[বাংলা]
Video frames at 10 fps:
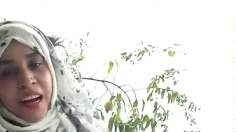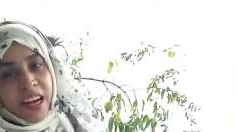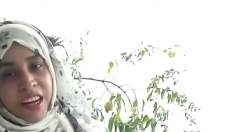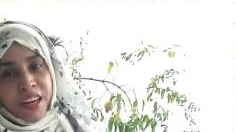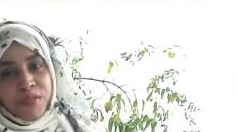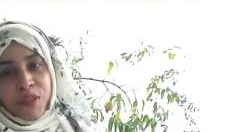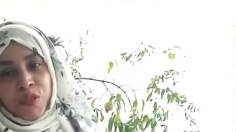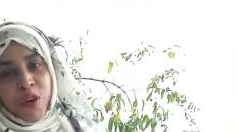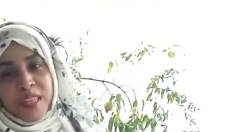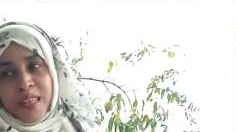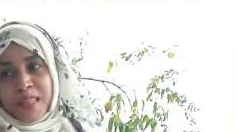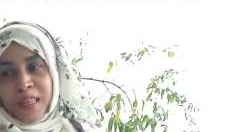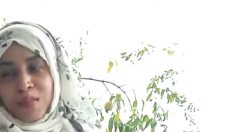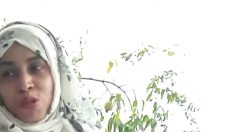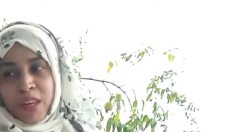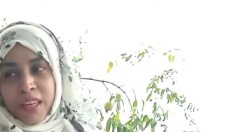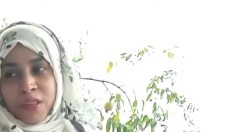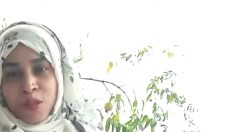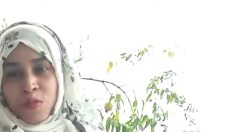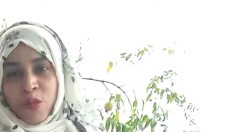হাই ভিউয়ার্স আসসালামু
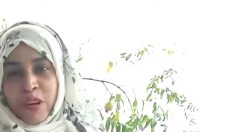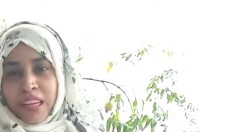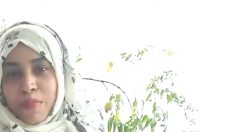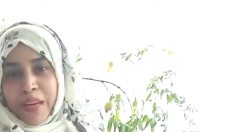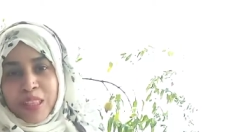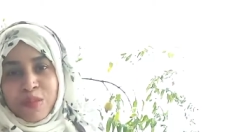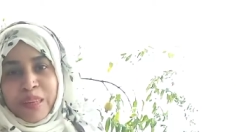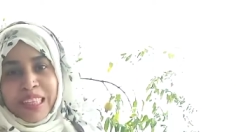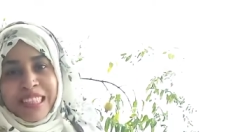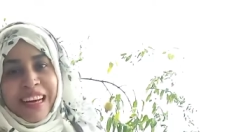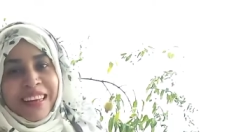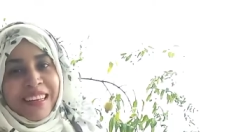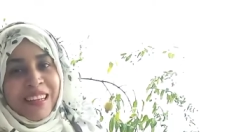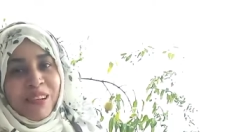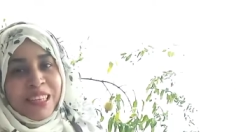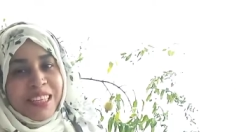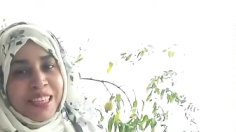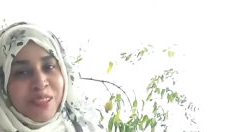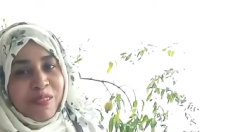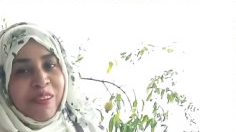আলাইকুম ওয়েলকাম ব্যাক টু মাই চ্যানেল
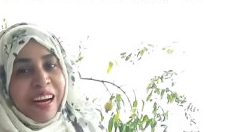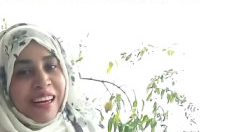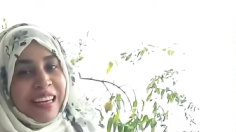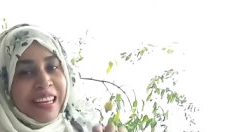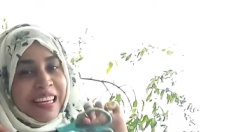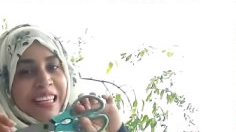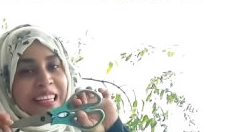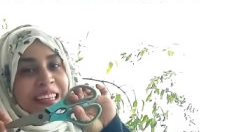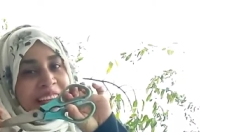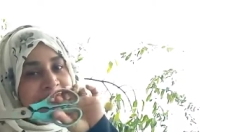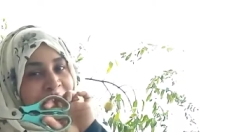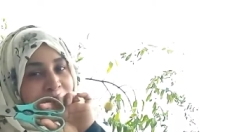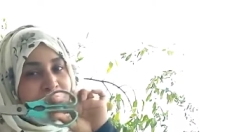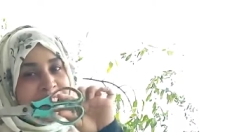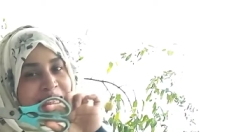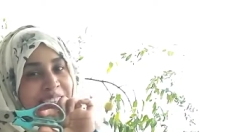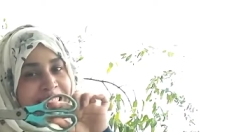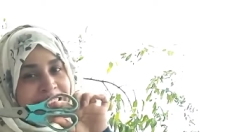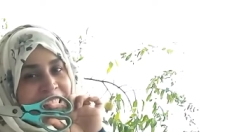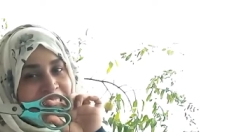অশিস ওয়ার্ল্ড দেখতেই পাচ্ছেন
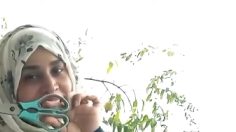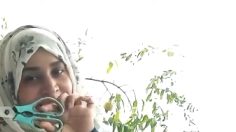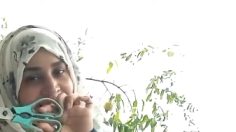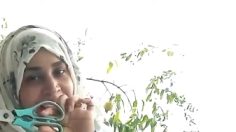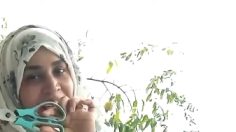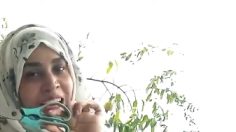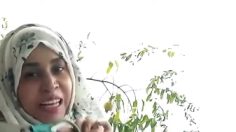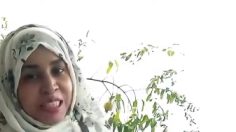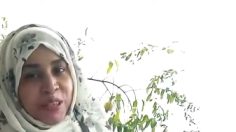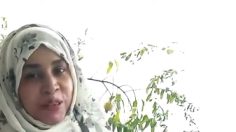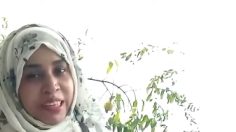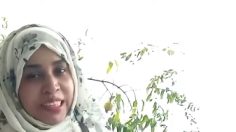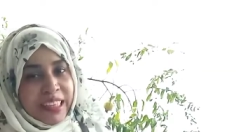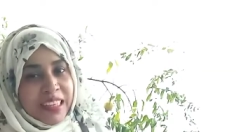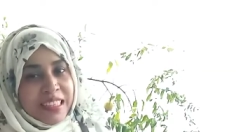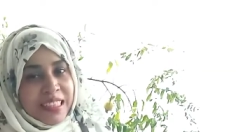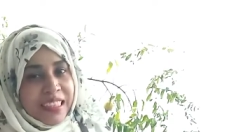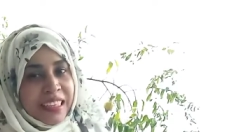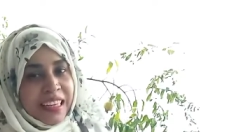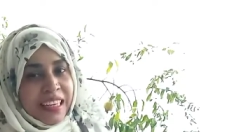নিয়ে হাজির হয়ে গিয়েছি
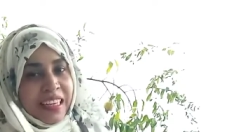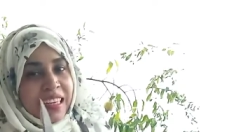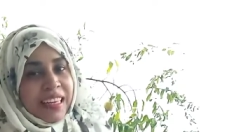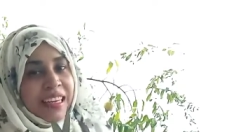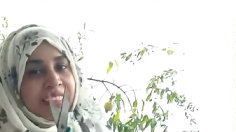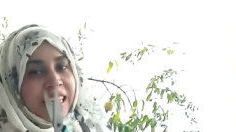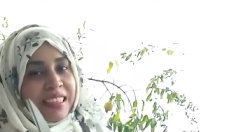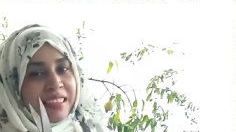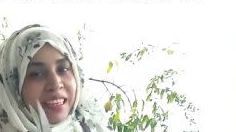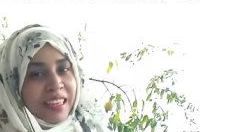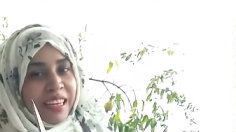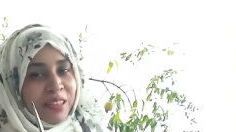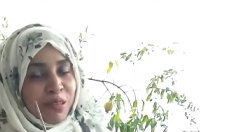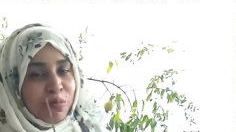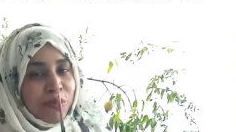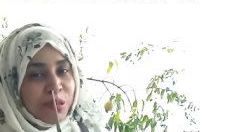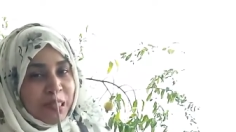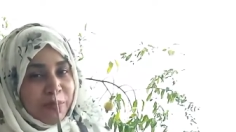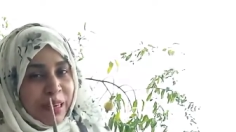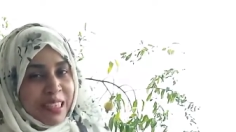এই কেচিটা নিয়ে তো
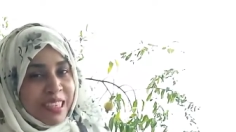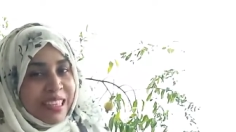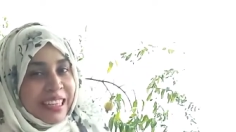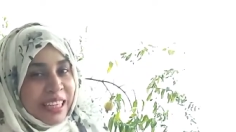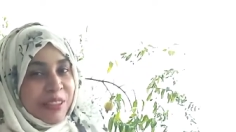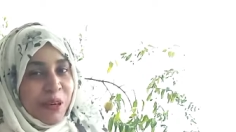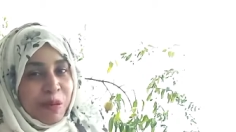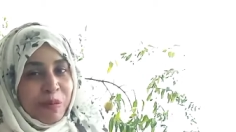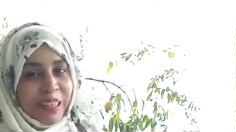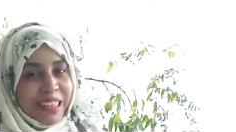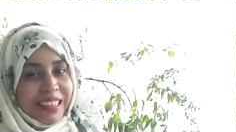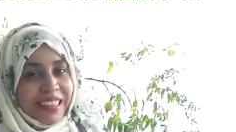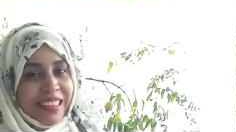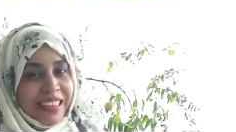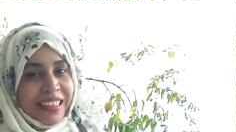বুঝতে পারছেন কি করব এটা দিয়ে